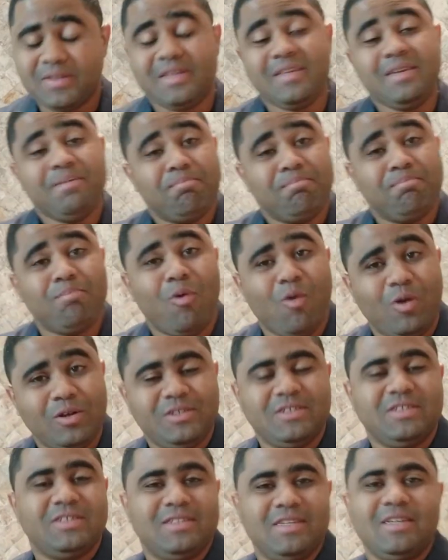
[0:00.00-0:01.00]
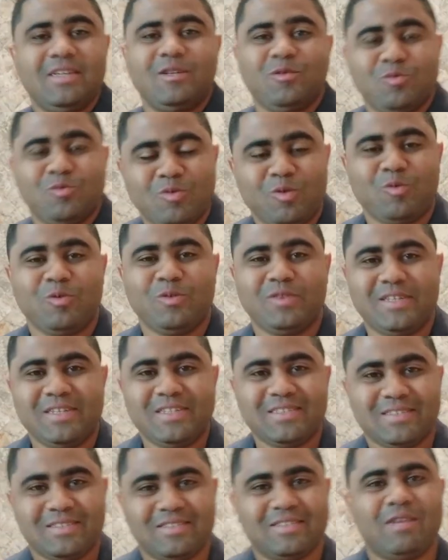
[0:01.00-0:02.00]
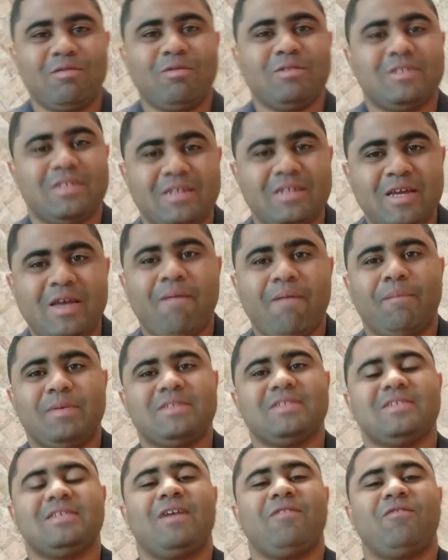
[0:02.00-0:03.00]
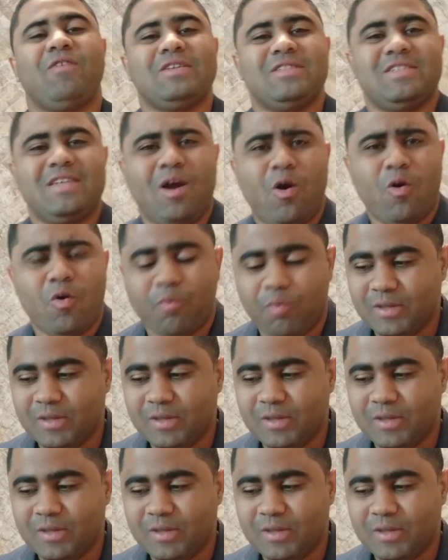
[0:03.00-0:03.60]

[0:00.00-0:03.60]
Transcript: E pode ser que tudo aconteça sem você precisar fazer algo,